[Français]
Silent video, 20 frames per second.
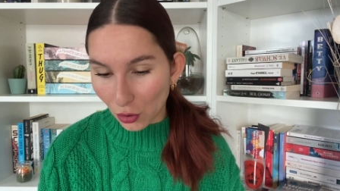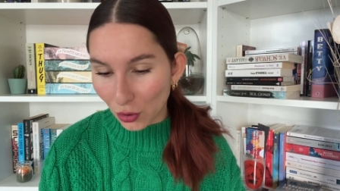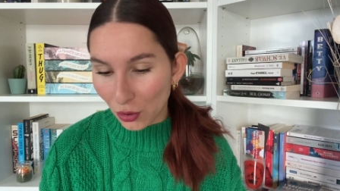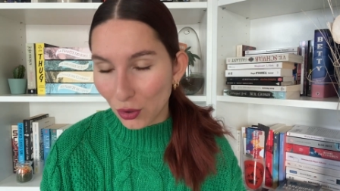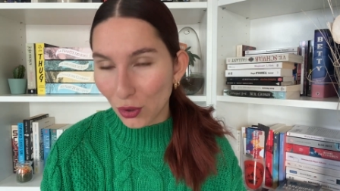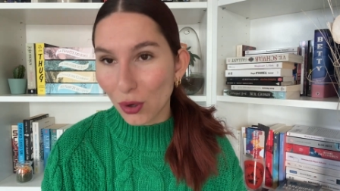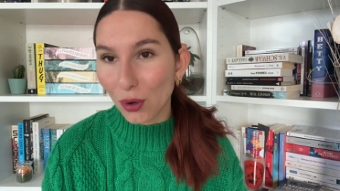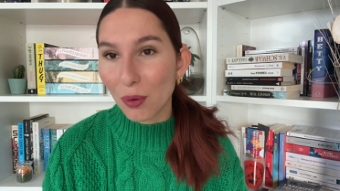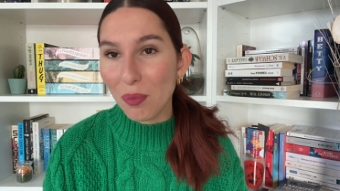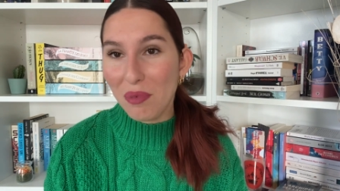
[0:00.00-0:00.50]

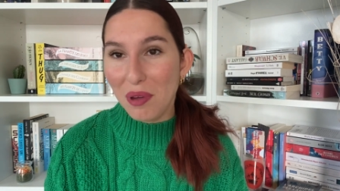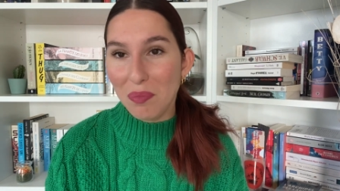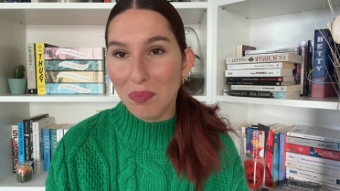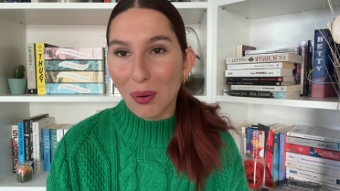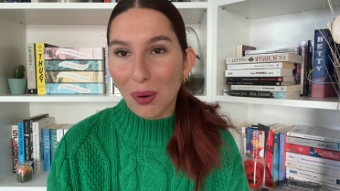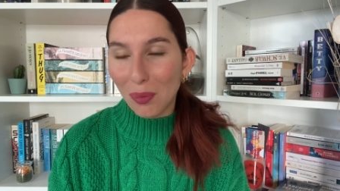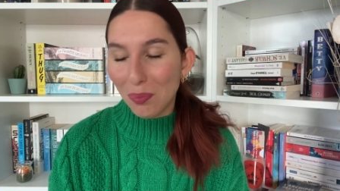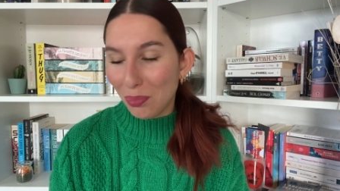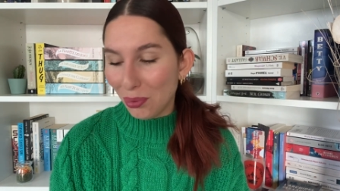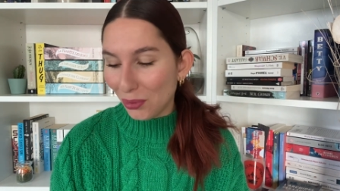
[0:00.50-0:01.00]
sur mes
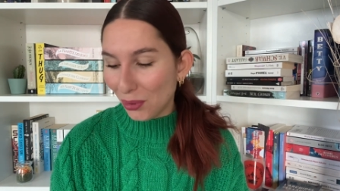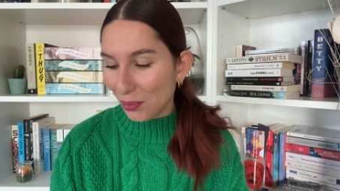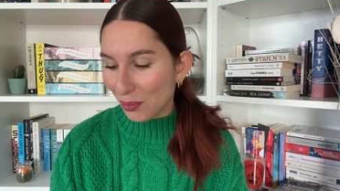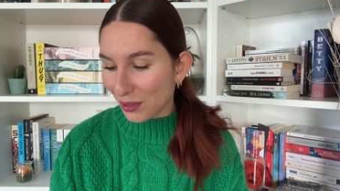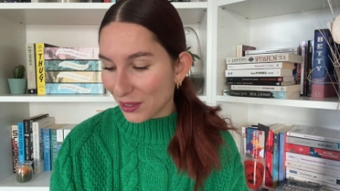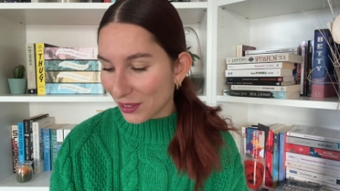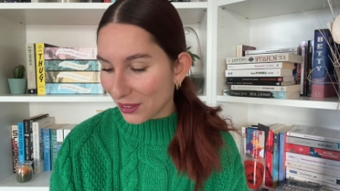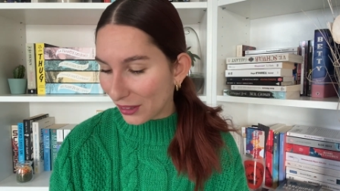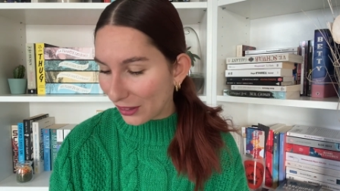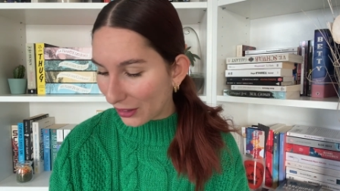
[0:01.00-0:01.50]
propos
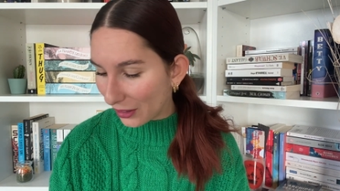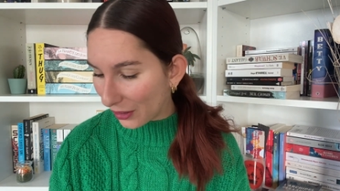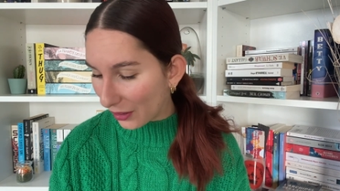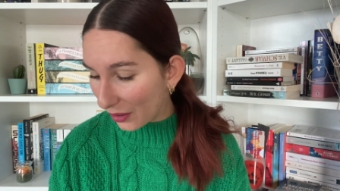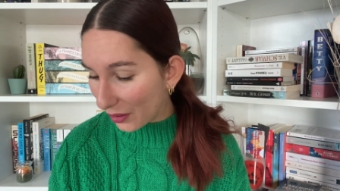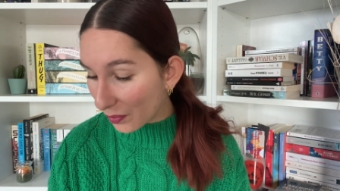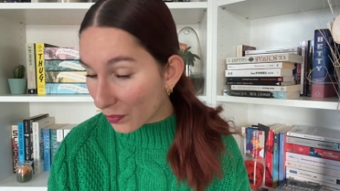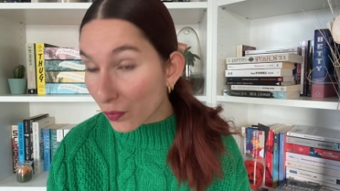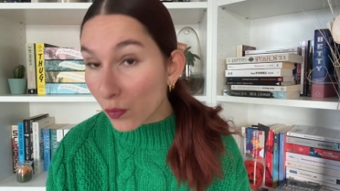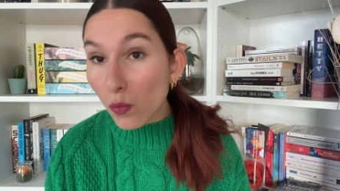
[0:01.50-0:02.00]
parce que
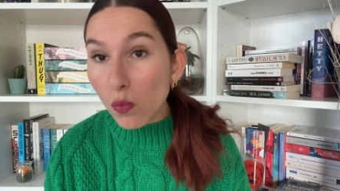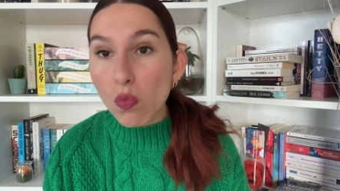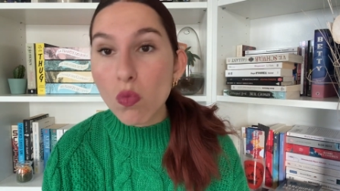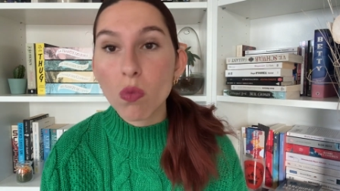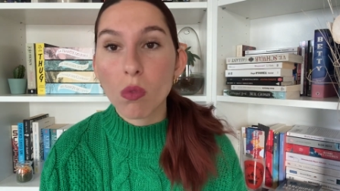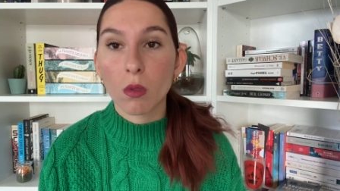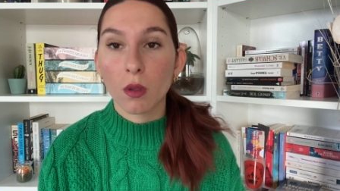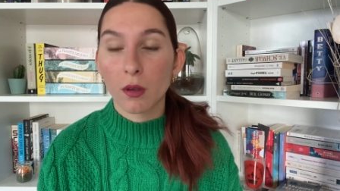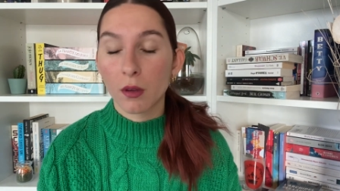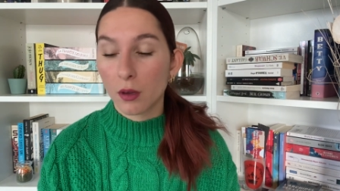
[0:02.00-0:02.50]

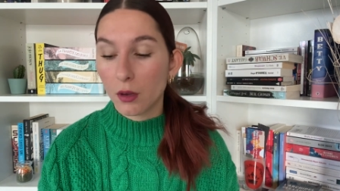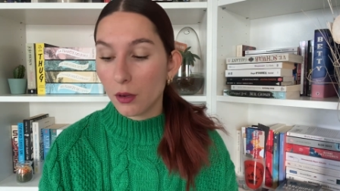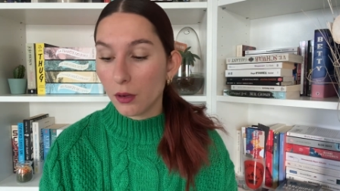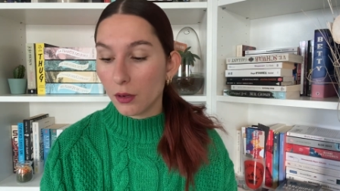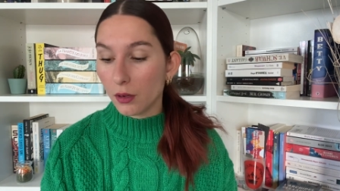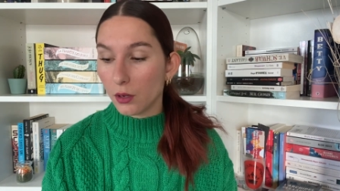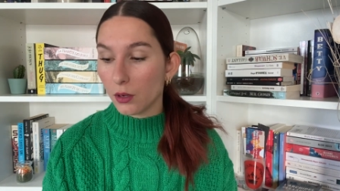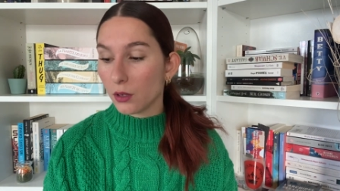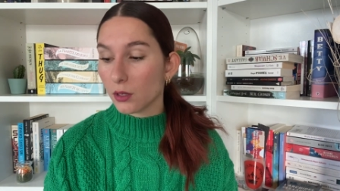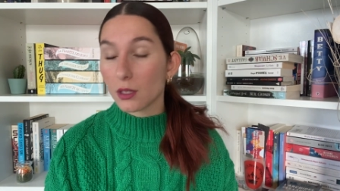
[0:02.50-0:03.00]

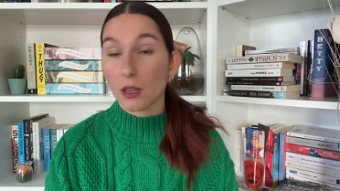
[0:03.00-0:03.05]
euh,